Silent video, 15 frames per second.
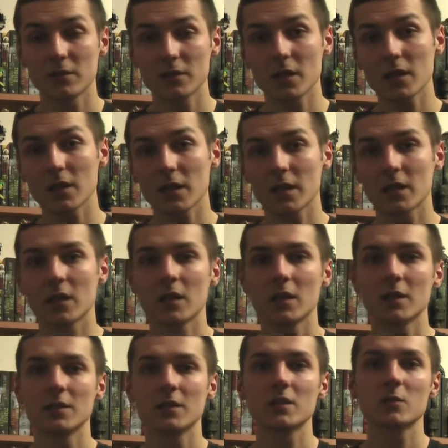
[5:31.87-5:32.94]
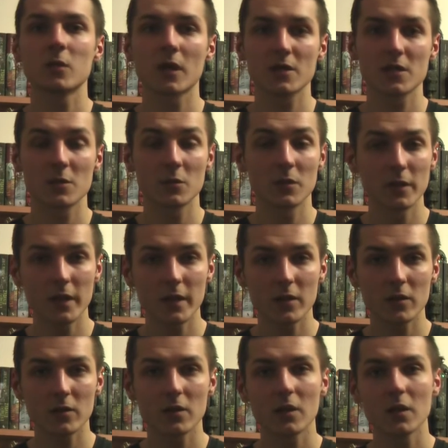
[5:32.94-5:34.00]
Jednak nic bardziej
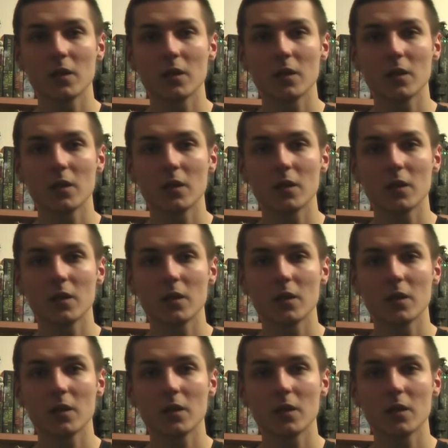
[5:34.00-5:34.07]
mylnego,